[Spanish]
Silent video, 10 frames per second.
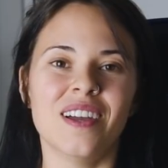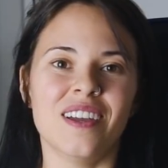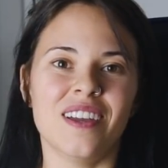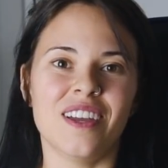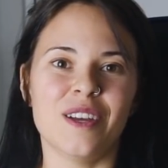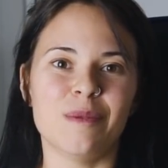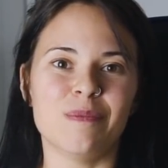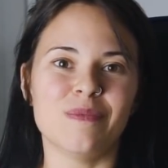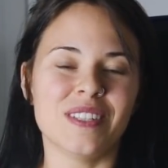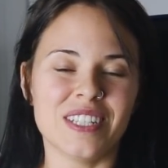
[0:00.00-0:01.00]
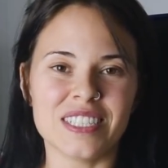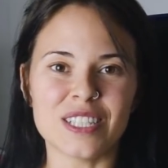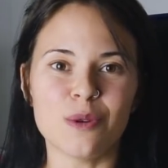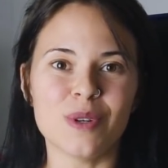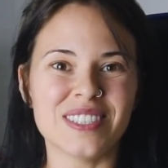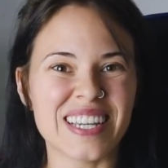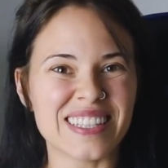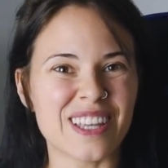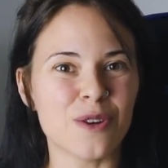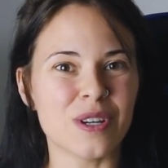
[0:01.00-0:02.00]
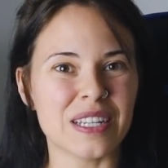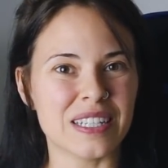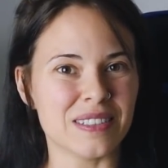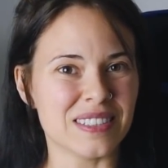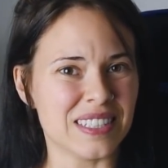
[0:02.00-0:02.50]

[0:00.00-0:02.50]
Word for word: Em, este nuevo etiquetado que